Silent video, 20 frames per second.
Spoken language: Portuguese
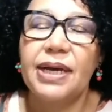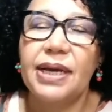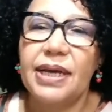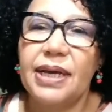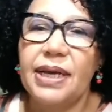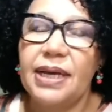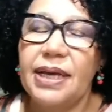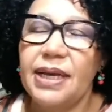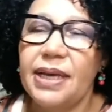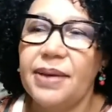
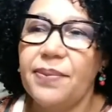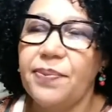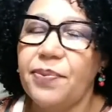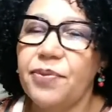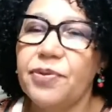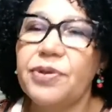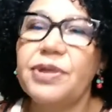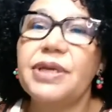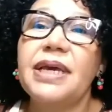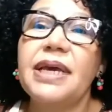é,
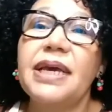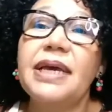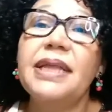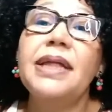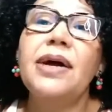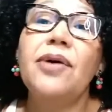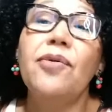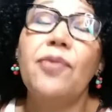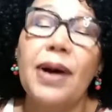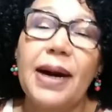por que
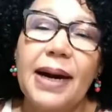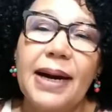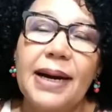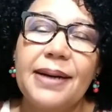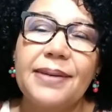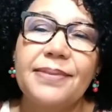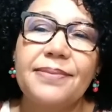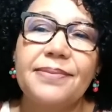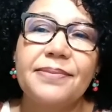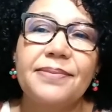não
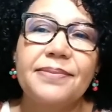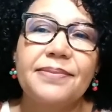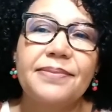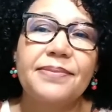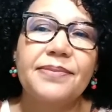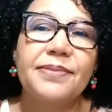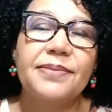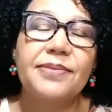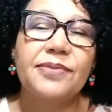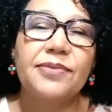há
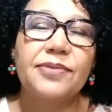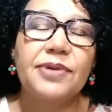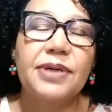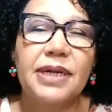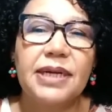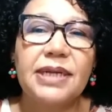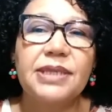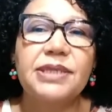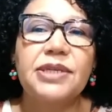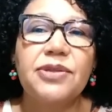um
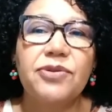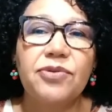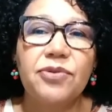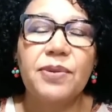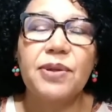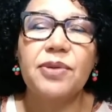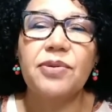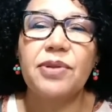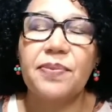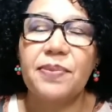grande
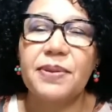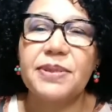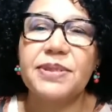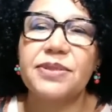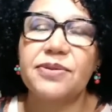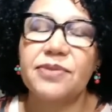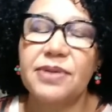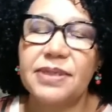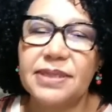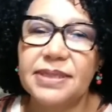número de
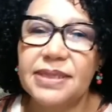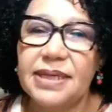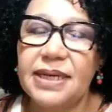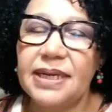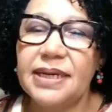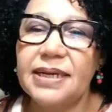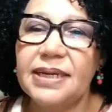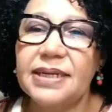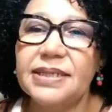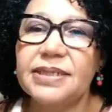pessoas
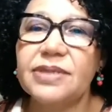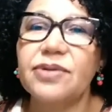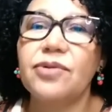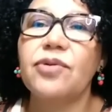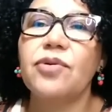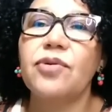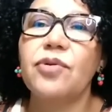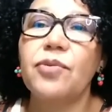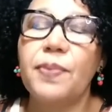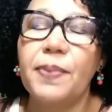negras
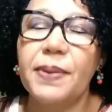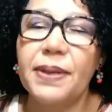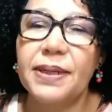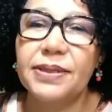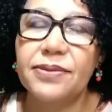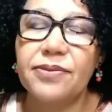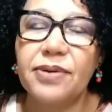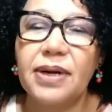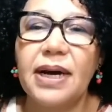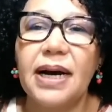
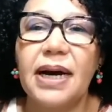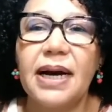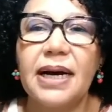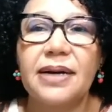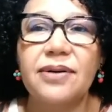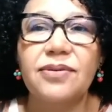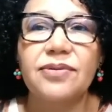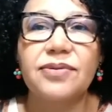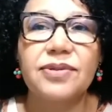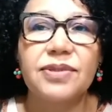ocupando
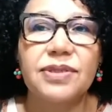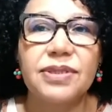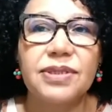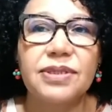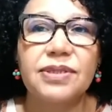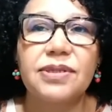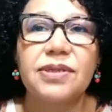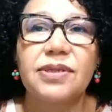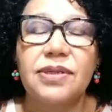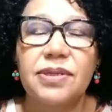
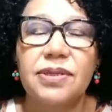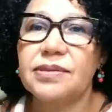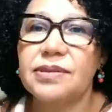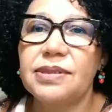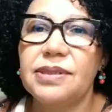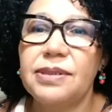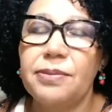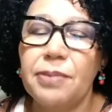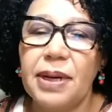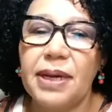cargos
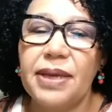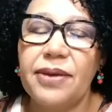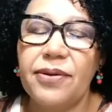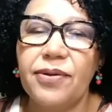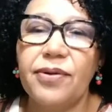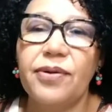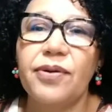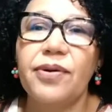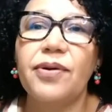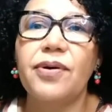de
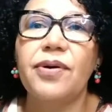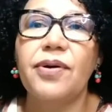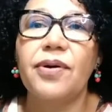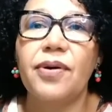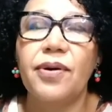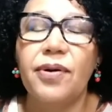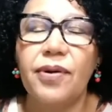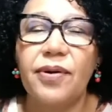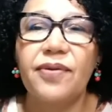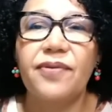
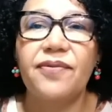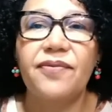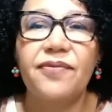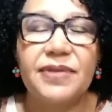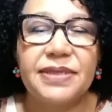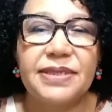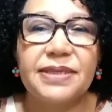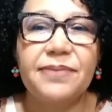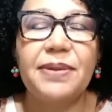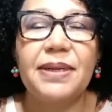maior
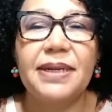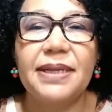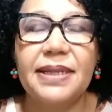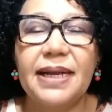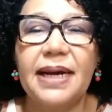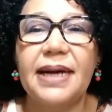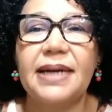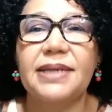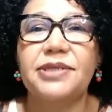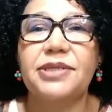
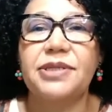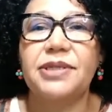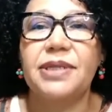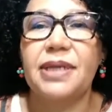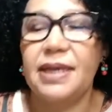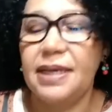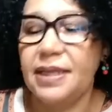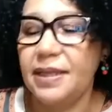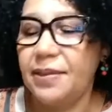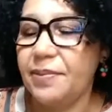visibilidade,
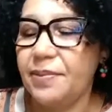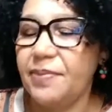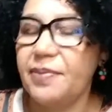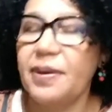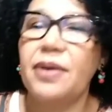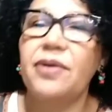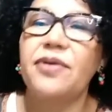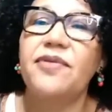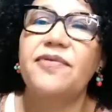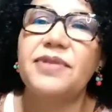né, de
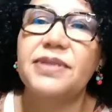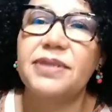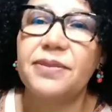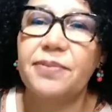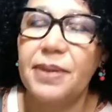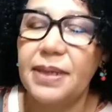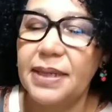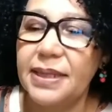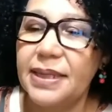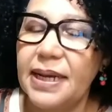maior
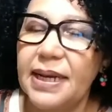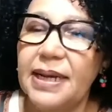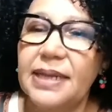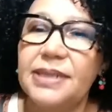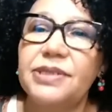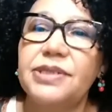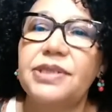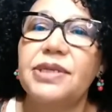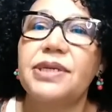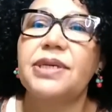
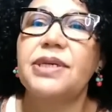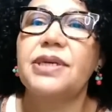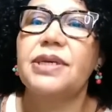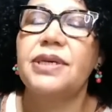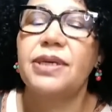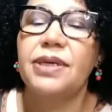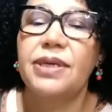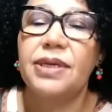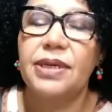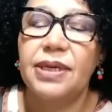visibilidade
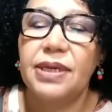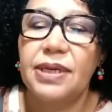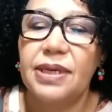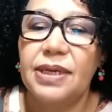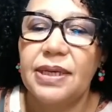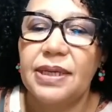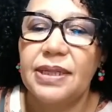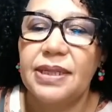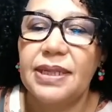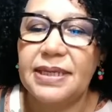
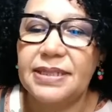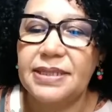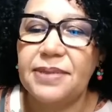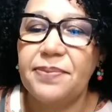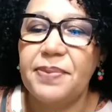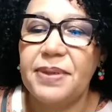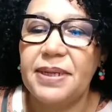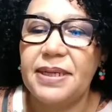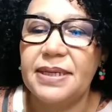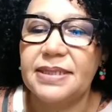nas
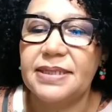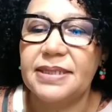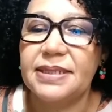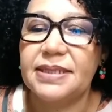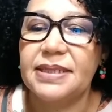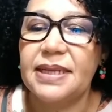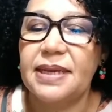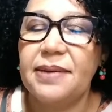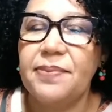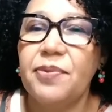
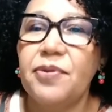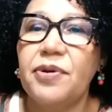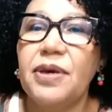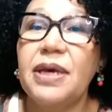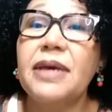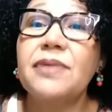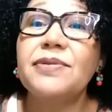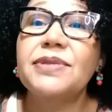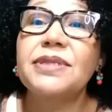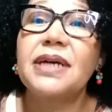empresas, né? Por
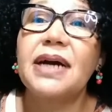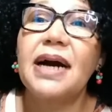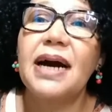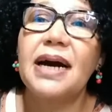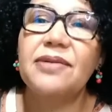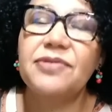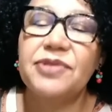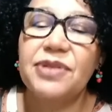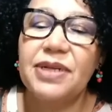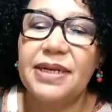que, que os
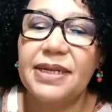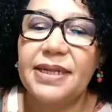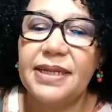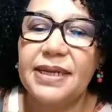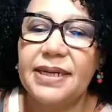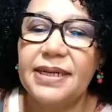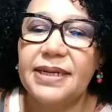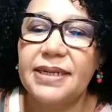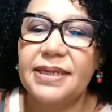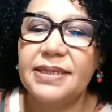cargos de
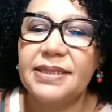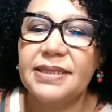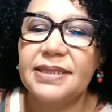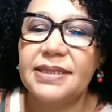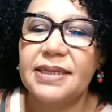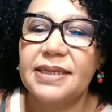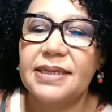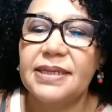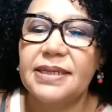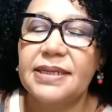
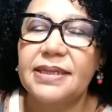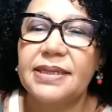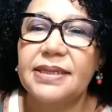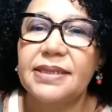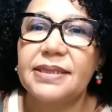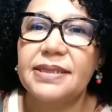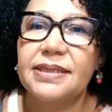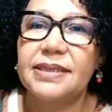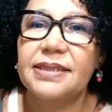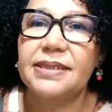liderança
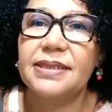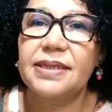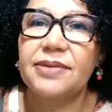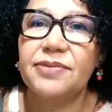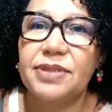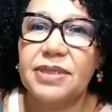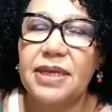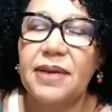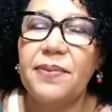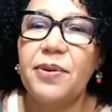são
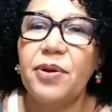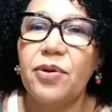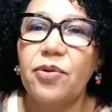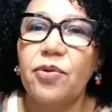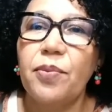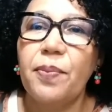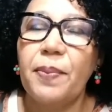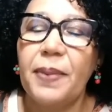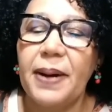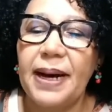sempre
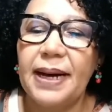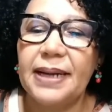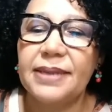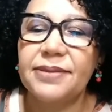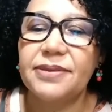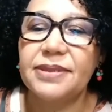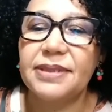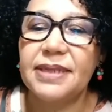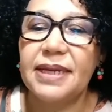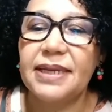
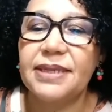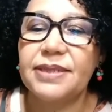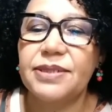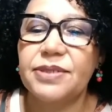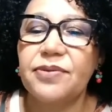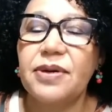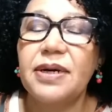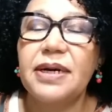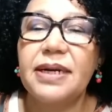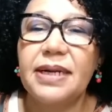ocupados, né, em
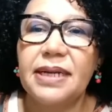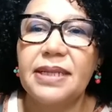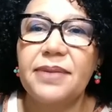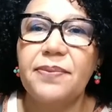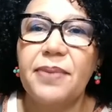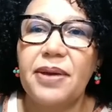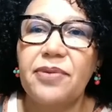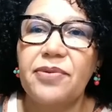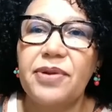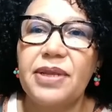sua grande
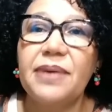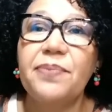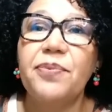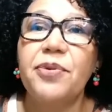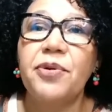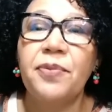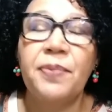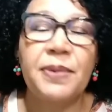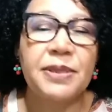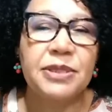maioria,
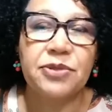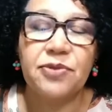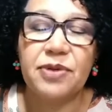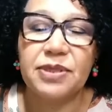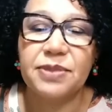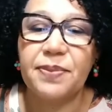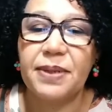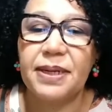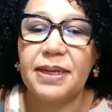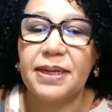por
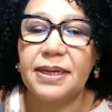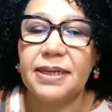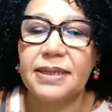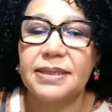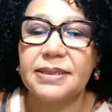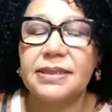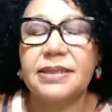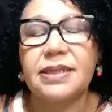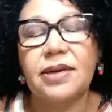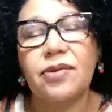pessoas
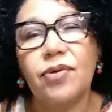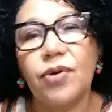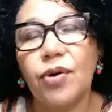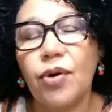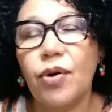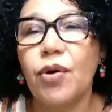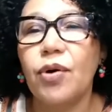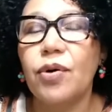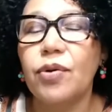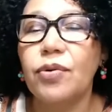brancas? Então,
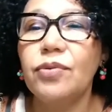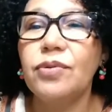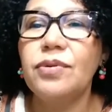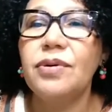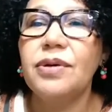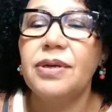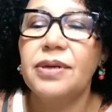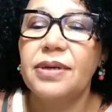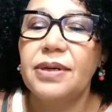logo,